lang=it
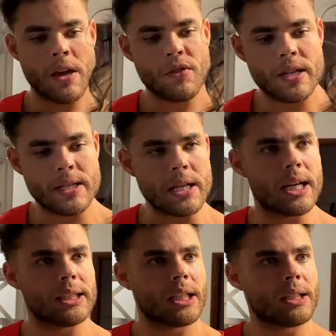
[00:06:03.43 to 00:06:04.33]
Il
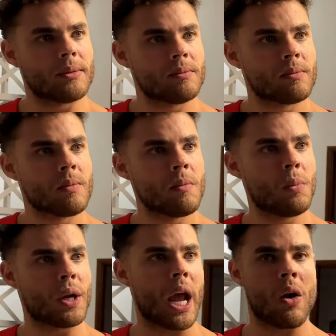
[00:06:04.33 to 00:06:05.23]
ragazzo dice che ha
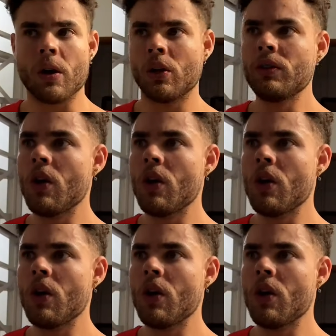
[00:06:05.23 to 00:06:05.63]
torto.